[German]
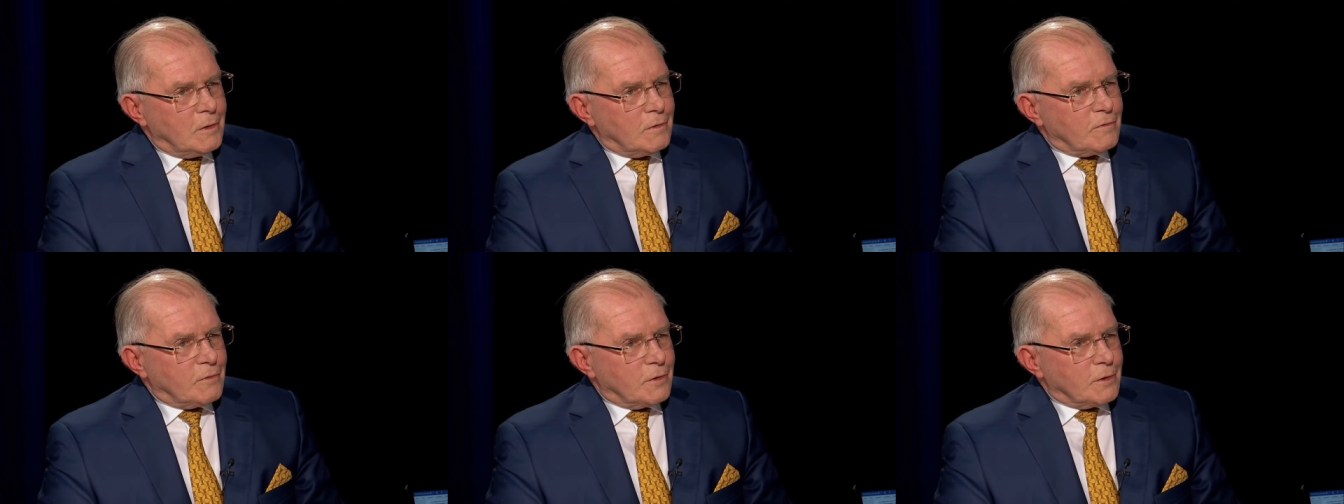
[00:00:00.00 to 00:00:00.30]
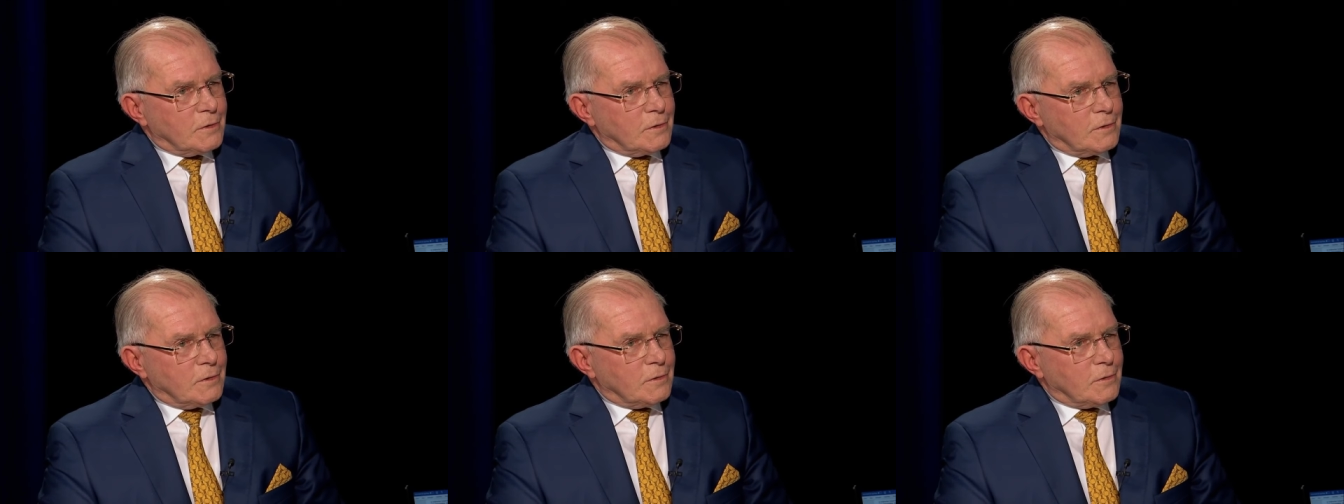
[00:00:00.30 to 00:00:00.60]

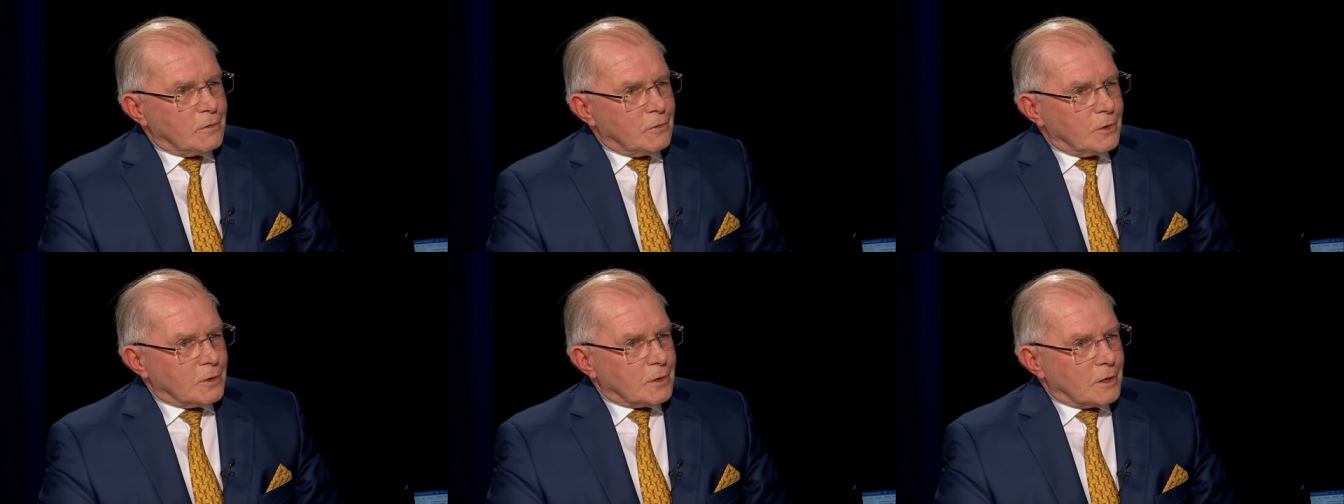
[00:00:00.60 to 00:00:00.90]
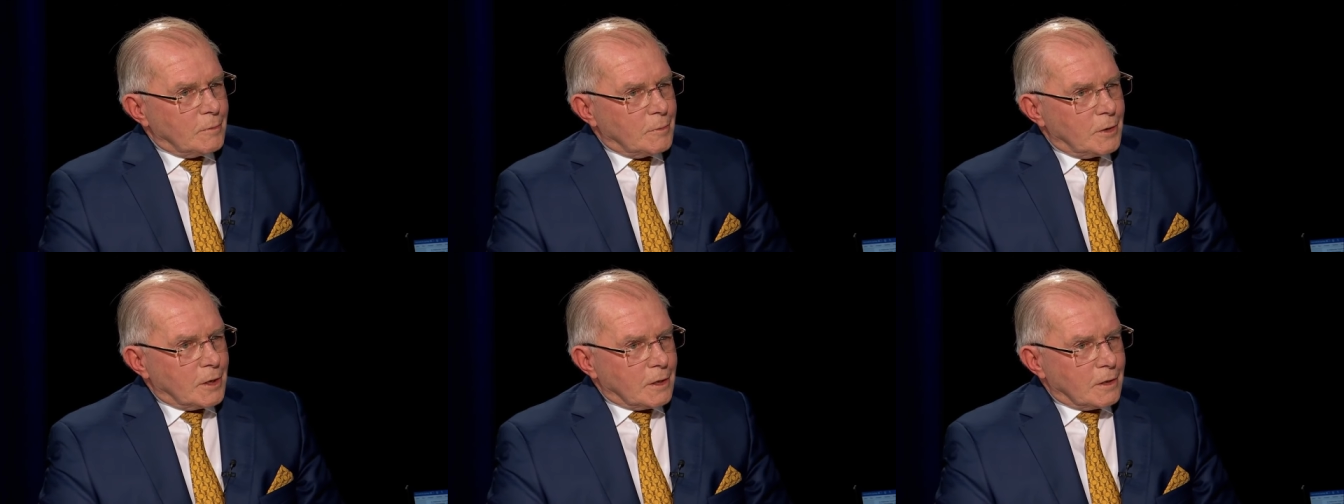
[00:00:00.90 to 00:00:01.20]
von
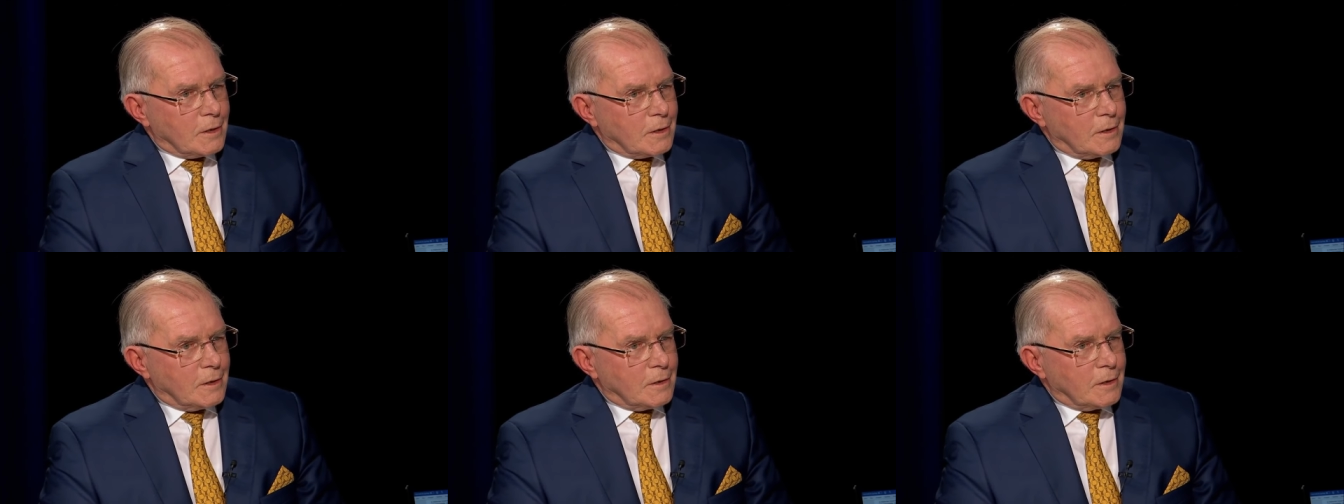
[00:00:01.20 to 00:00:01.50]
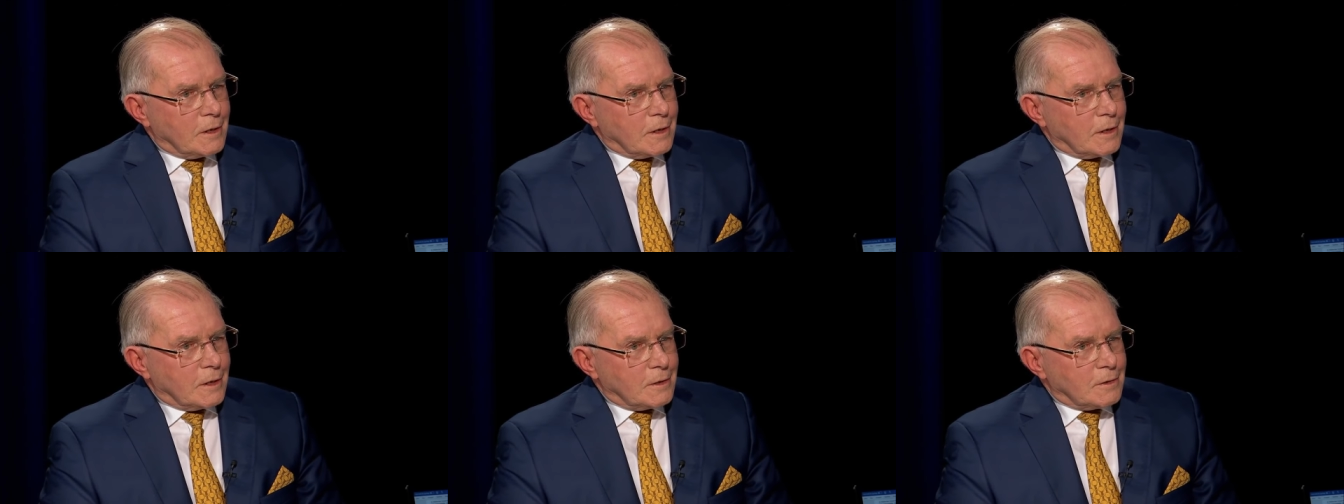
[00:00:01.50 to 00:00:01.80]
Nordamerika
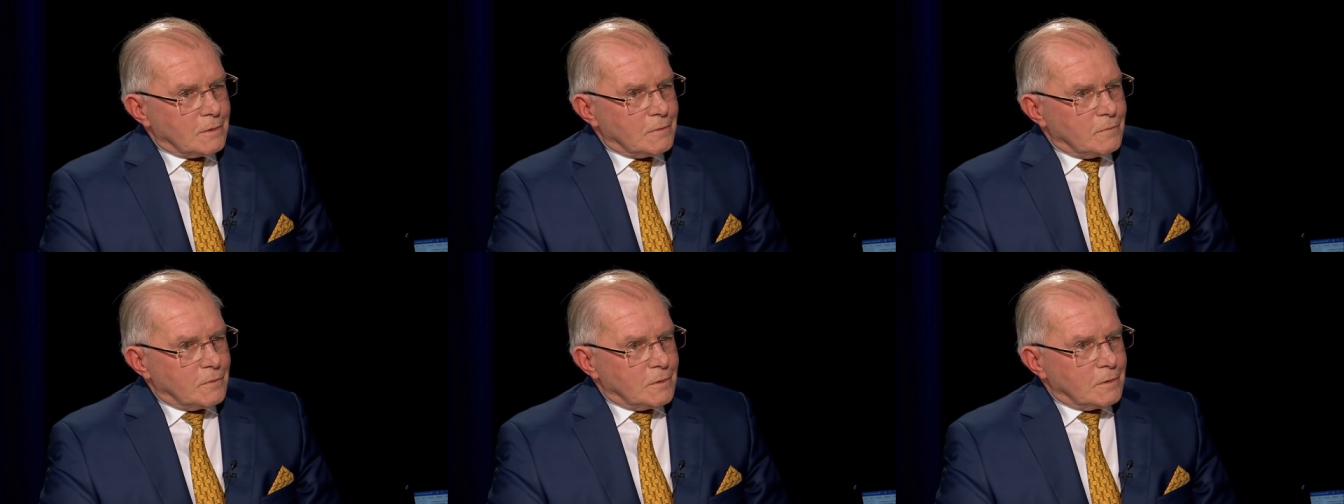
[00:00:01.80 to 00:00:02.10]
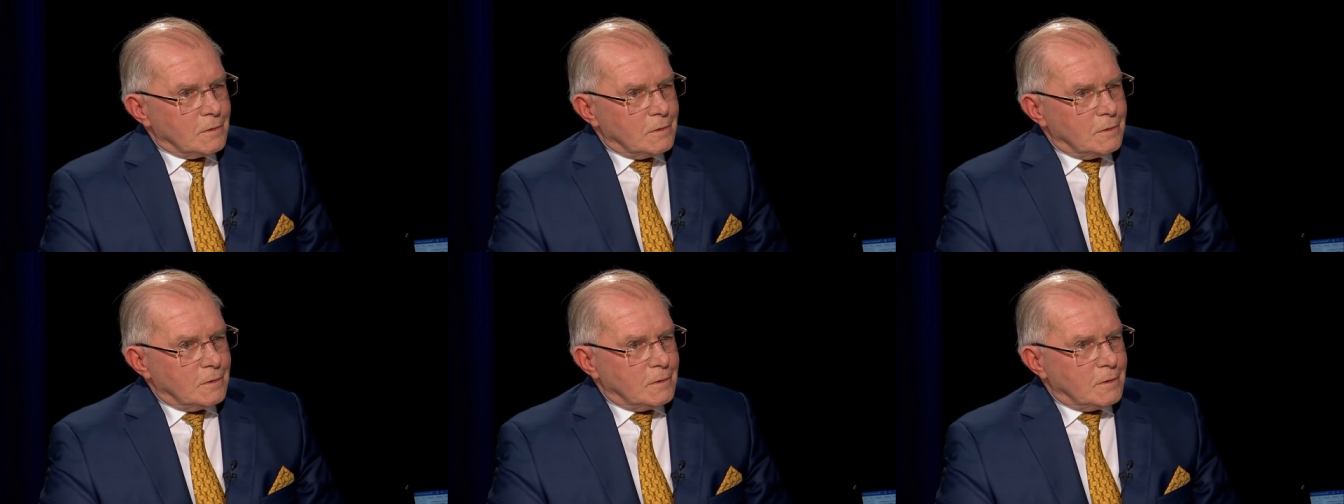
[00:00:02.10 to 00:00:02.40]
erreichen
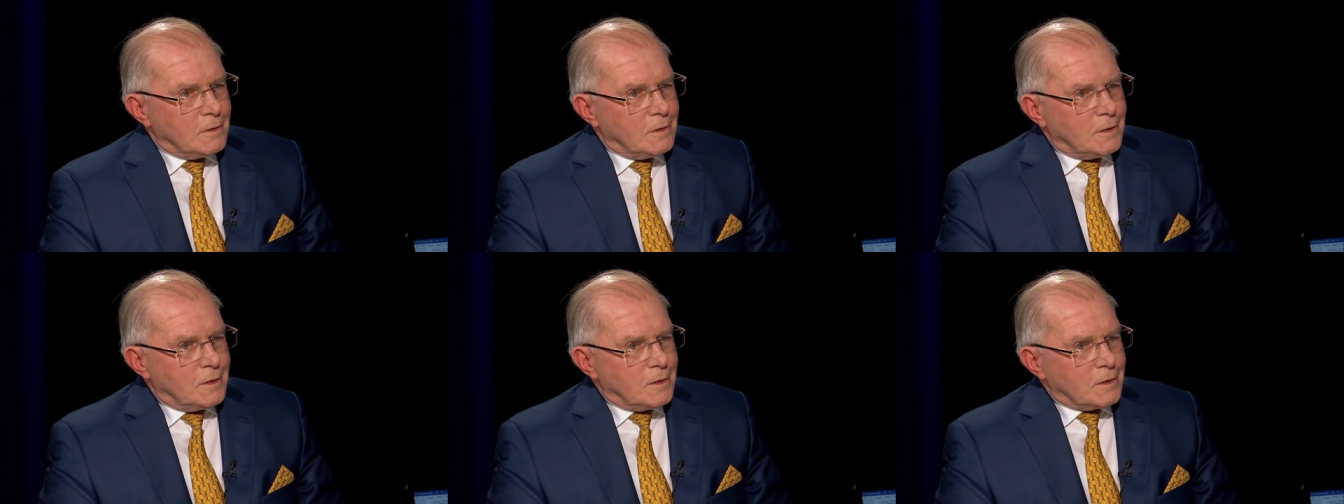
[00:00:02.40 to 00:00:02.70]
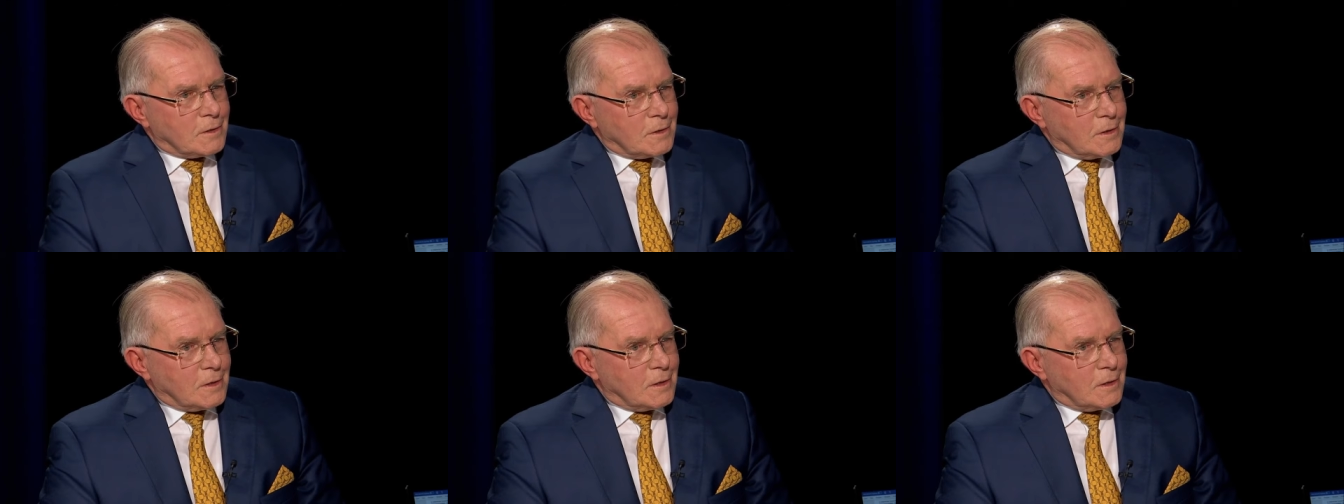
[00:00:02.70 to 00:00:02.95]
will. Er hat ein